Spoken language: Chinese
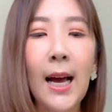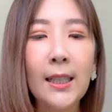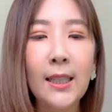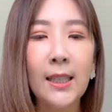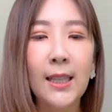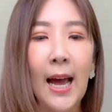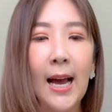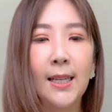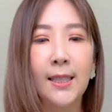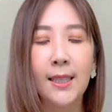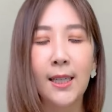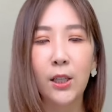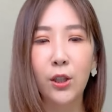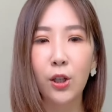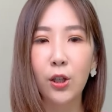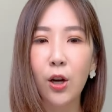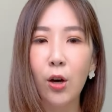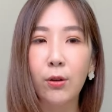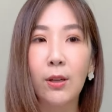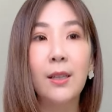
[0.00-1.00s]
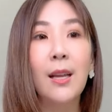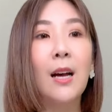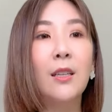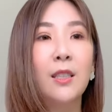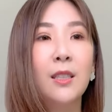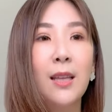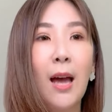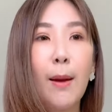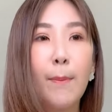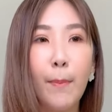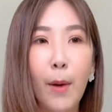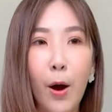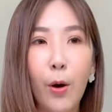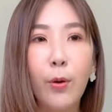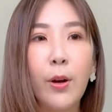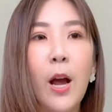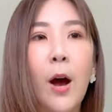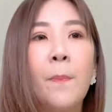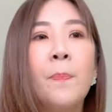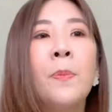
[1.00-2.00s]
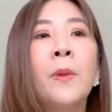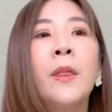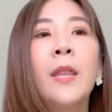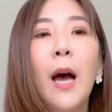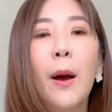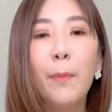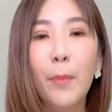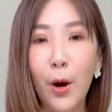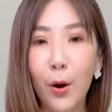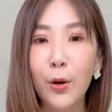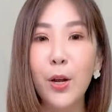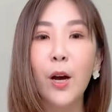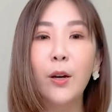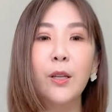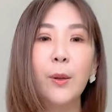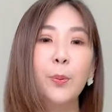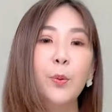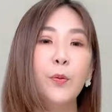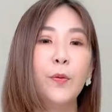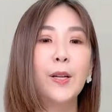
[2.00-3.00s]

的弹性是有的，它是带毛料。那毛料的部